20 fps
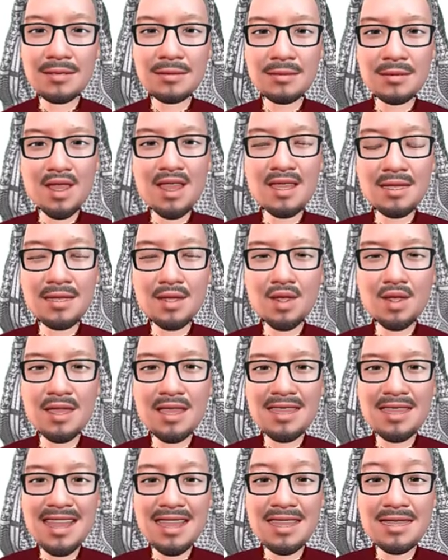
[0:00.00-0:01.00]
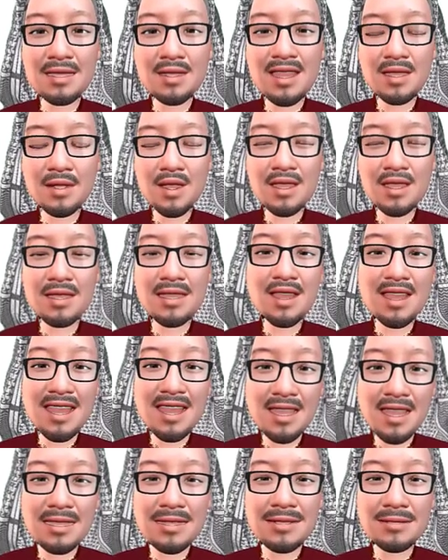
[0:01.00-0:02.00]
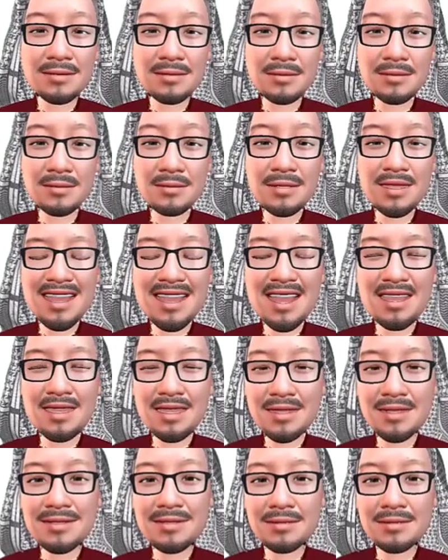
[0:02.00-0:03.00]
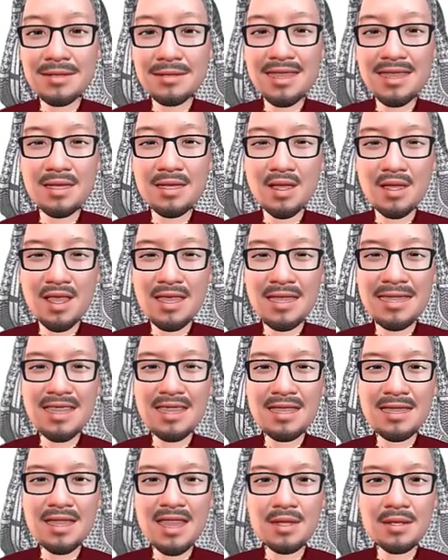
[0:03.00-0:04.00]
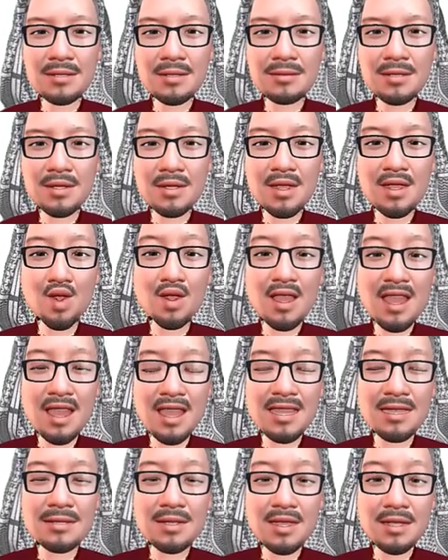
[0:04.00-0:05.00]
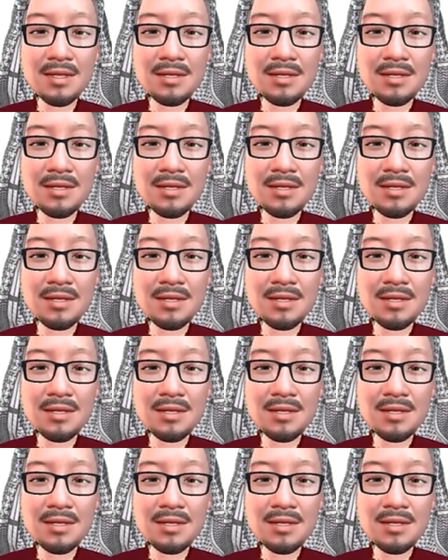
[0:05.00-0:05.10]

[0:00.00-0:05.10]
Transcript: man'ud ini adalah benda yang diberi sifat atau karakter.